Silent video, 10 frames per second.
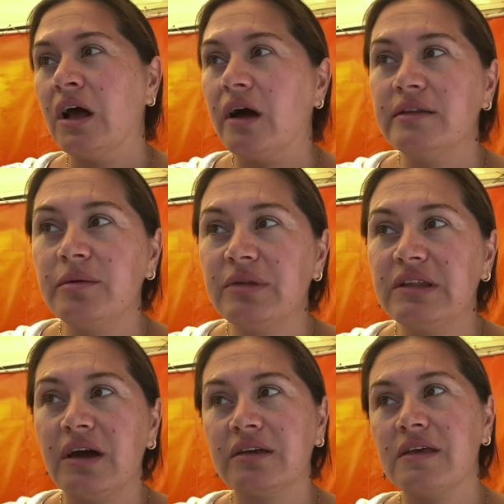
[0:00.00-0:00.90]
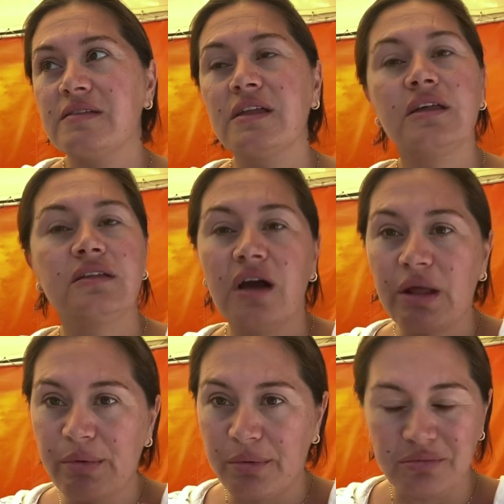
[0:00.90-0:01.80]
Annem dedi herkesten hediye
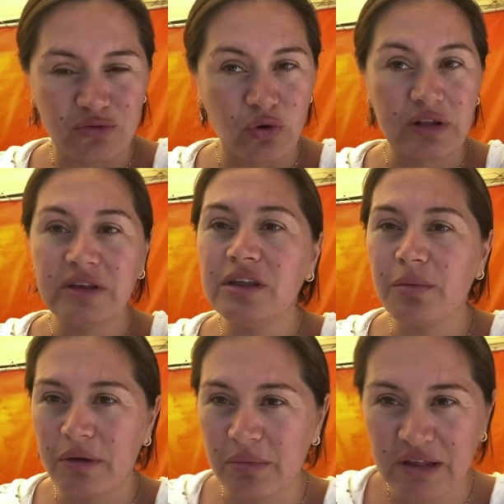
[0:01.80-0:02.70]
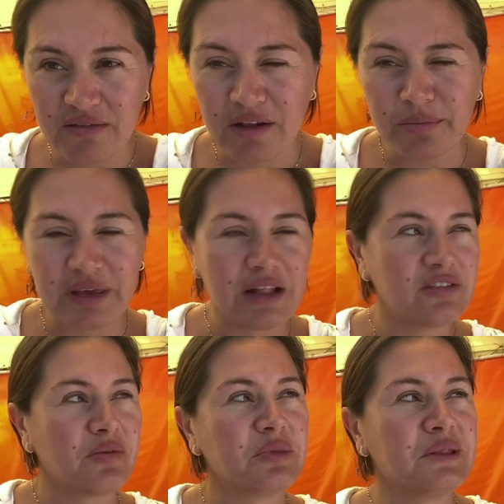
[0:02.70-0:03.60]
almamamı söyledi. Gidip hemen izin alıp
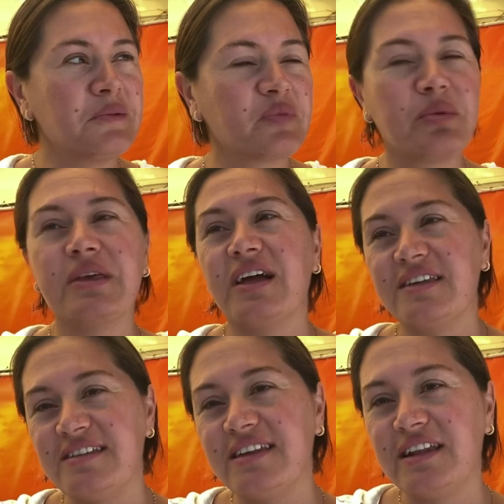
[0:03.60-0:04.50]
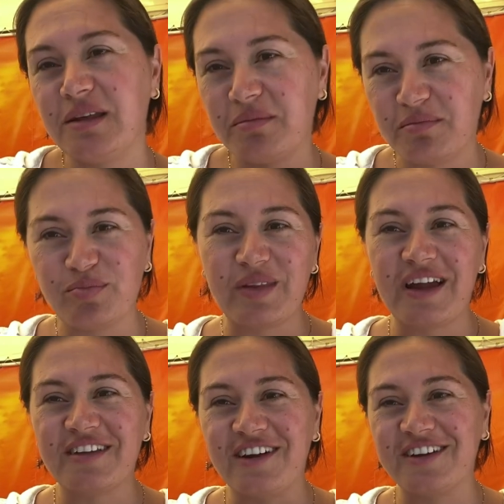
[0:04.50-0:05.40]
geleceğim dedi. Tabii ki annesiyle de
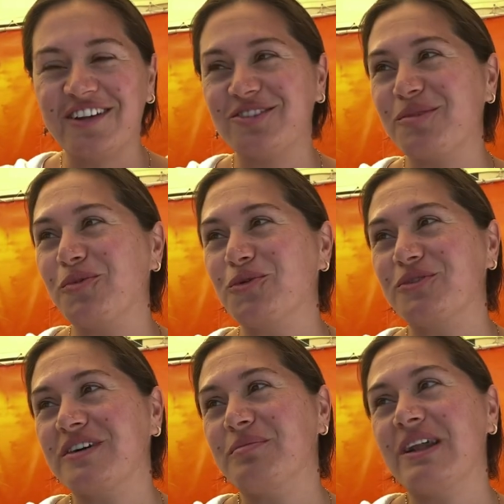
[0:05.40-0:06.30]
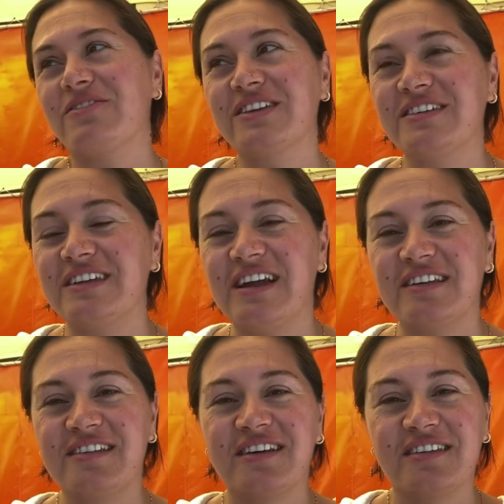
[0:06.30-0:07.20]
nerede arkadaş gibi olduk. Bir haftadır
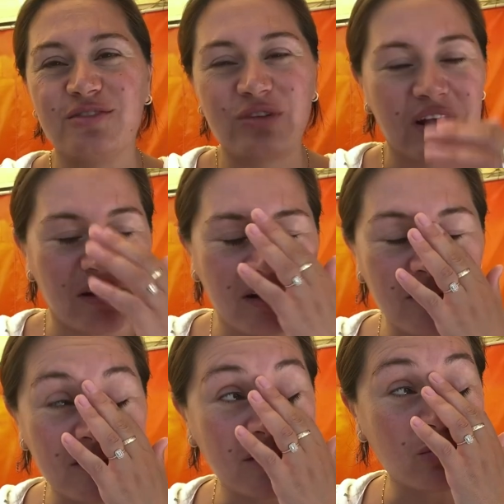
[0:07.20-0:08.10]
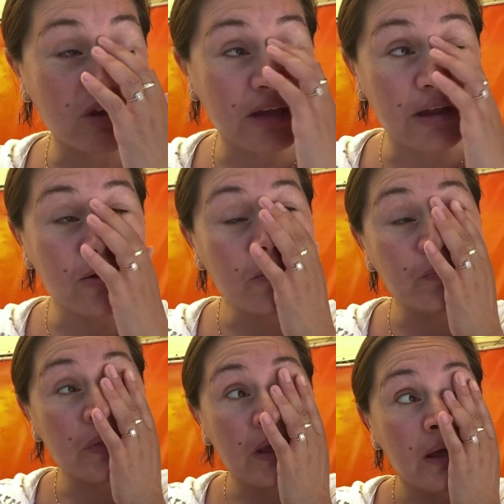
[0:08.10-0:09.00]
neredeyse kadın sürekli kahvaltıya buraya geliyor.
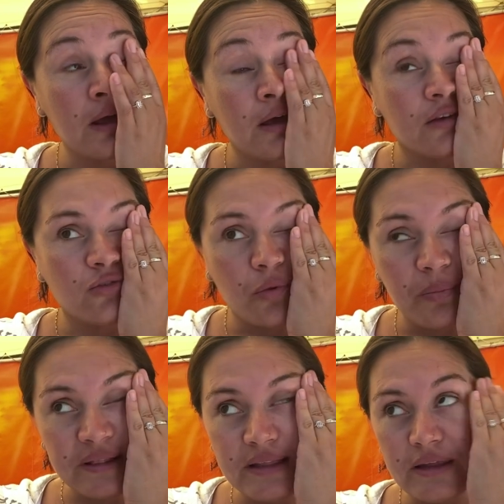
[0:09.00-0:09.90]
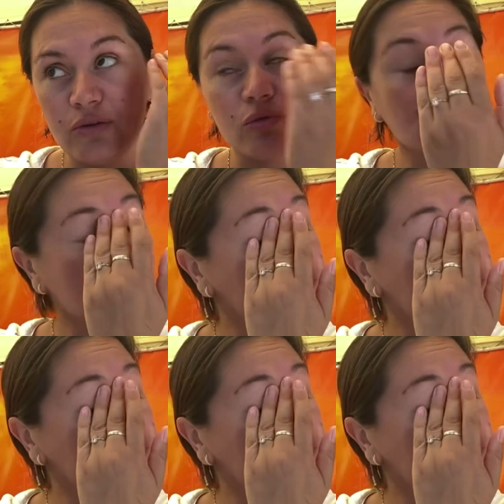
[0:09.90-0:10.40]
Sohbet de ediyoruz.